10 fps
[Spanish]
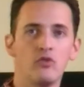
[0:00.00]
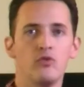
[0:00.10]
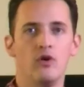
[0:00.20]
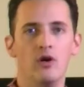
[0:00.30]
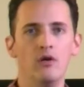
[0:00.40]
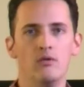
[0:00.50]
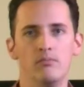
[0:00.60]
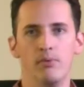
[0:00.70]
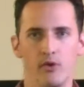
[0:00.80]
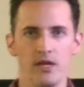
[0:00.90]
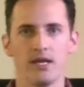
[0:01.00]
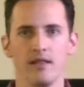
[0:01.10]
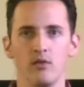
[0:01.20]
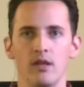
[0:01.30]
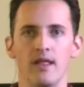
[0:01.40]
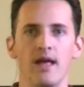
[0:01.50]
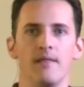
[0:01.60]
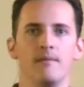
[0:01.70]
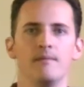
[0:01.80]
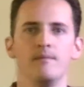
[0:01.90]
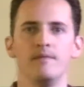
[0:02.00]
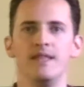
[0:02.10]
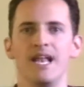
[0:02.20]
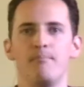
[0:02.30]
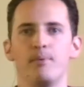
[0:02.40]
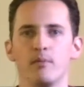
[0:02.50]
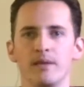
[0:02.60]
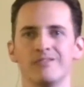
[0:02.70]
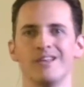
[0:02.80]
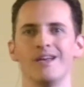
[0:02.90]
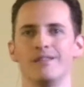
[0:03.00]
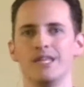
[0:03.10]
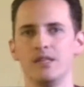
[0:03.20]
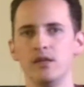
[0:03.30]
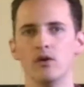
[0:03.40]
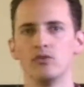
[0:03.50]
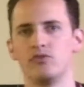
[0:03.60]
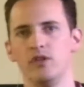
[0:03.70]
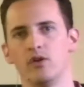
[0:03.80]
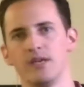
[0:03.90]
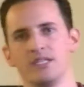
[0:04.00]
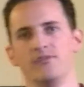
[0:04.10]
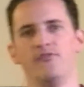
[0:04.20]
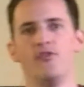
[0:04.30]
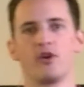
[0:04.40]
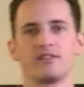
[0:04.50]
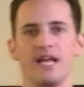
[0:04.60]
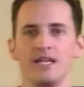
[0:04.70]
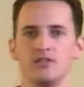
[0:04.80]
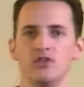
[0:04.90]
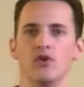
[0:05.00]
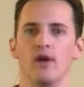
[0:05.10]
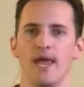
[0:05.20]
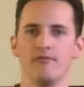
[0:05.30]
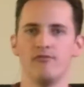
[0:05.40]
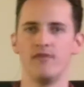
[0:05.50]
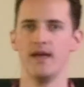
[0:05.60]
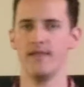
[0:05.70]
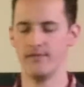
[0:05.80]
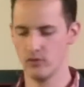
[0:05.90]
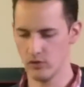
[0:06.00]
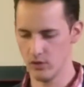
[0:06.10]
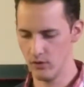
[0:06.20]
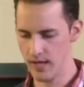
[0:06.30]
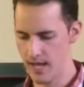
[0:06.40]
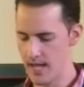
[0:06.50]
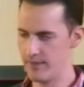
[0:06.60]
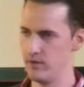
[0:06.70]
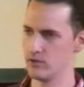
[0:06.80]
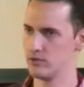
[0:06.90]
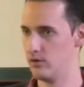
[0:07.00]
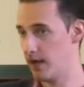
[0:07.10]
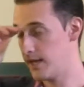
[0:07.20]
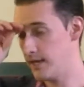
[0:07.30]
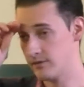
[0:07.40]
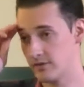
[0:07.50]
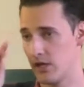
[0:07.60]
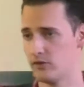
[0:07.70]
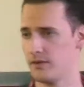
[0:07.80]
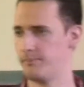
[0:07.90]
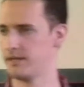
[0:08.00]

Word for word: dudó por incredulidad de la promesa de Dios, sino que se fortaleció en fe dando gloria a Dios. ¿Ok? Y esa es la otra